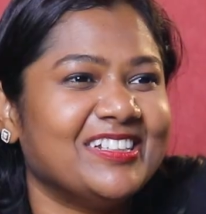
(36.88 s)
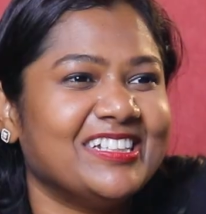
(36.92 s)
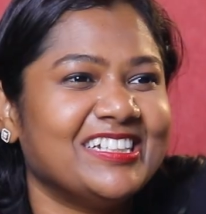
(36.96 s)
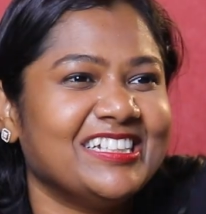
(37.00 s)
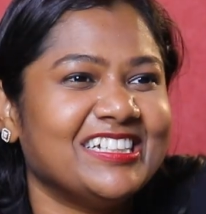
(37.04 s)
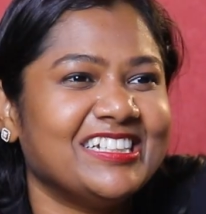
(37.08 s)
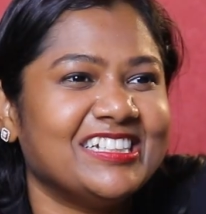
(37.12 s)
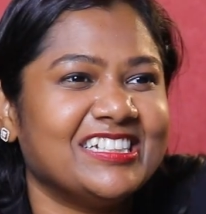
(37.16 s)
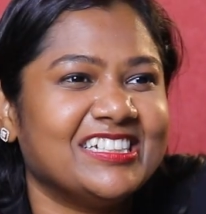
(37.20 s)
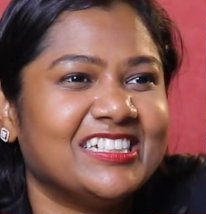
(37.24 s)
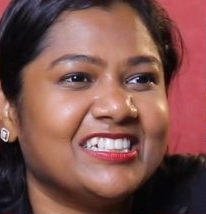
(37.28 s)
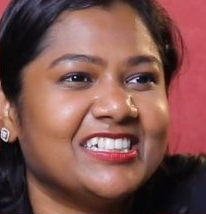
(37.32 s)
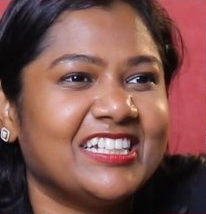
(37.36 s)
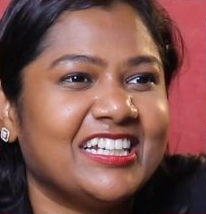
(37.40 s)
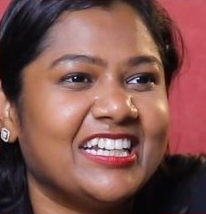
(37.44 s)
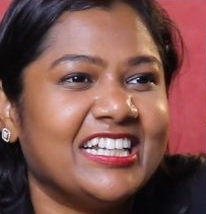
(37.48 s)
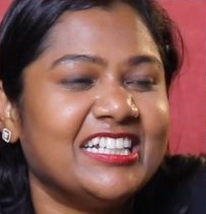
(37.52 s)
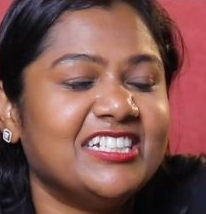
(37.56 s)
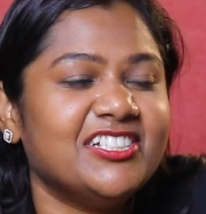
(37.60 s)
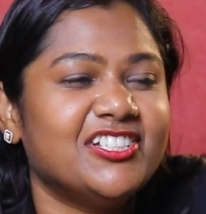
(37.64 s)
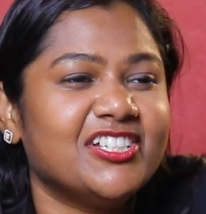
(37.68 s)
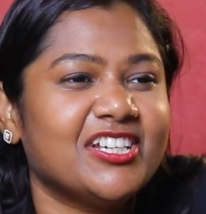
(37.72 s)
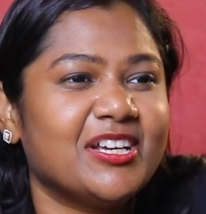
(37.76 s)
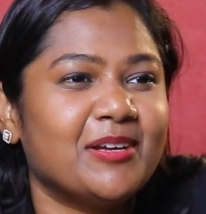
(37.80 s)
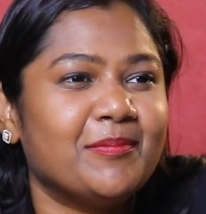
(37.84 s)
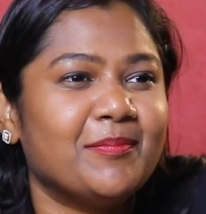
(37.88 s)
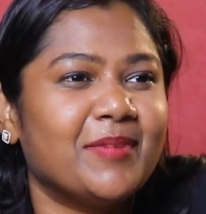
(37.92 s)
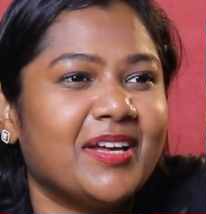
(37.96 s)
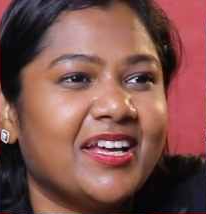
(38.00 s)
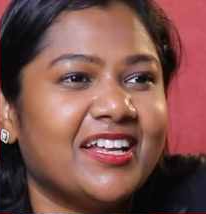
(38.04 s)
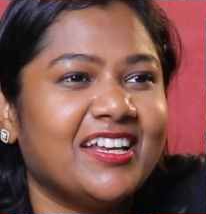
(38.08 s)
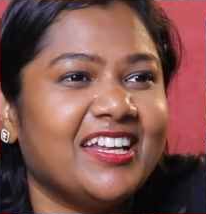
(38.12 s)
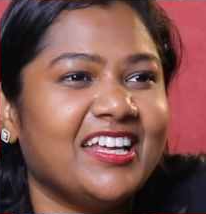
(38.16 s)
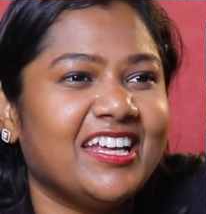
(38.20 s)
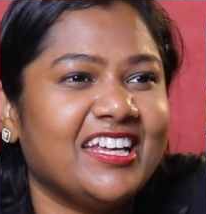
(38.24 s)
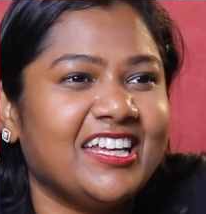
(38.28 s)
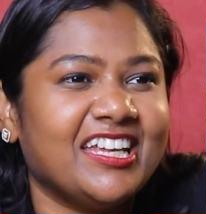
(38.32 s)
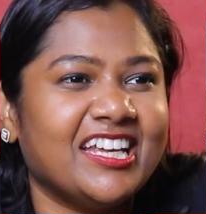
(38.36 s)
வந்து அந்த நெஞ்சுக்கு
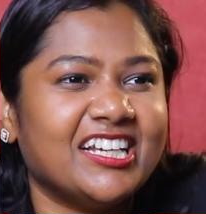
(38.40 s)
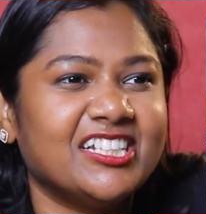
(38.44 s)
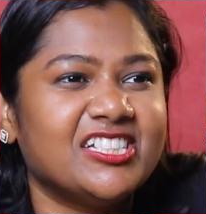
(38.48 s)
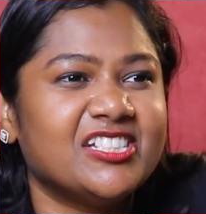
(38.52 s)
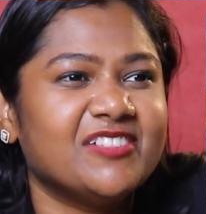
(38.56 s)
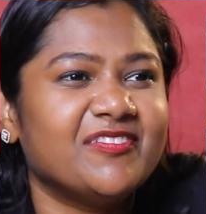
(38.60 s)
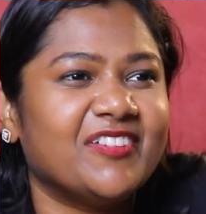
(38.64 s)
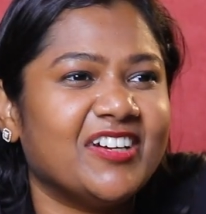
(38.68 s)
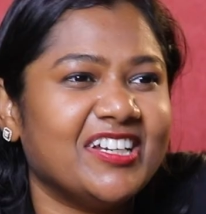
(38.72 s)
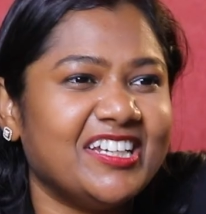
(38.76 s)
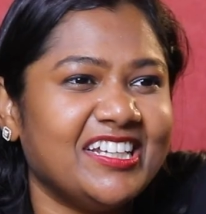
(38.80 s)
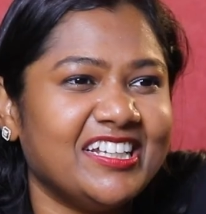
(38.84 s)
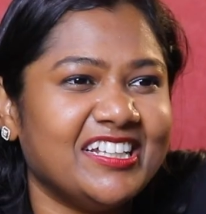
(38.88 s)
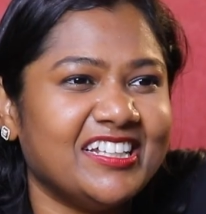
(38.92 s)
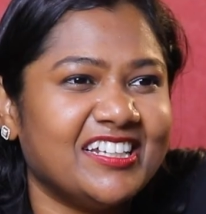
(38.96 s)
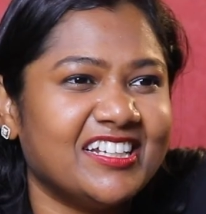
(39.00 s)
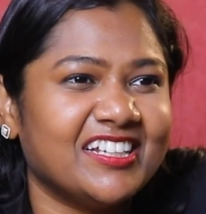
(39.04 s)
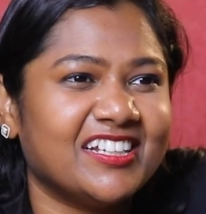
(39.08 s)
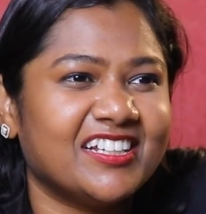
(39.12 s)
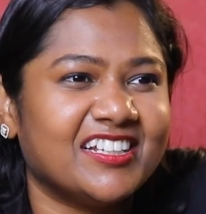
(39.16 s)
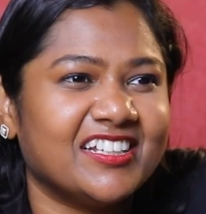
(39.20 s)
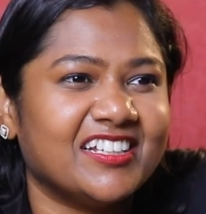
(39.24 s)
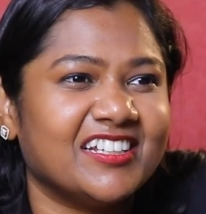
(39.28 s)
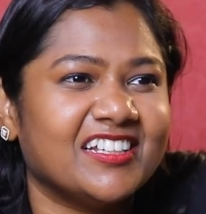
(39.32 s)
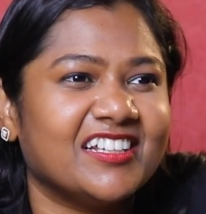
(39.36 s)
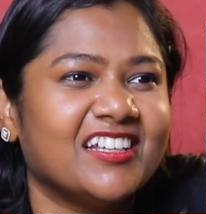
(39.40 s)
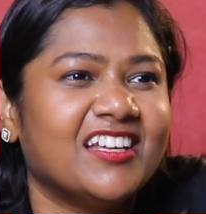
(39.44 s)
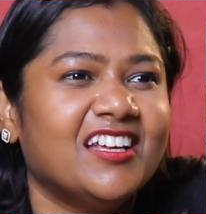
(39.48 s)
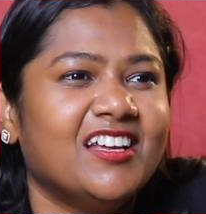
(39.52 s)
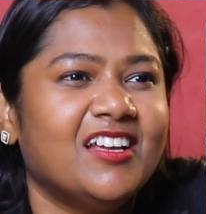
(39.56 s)
மேலே எங்கேயாச்சும் வலி இருக்கு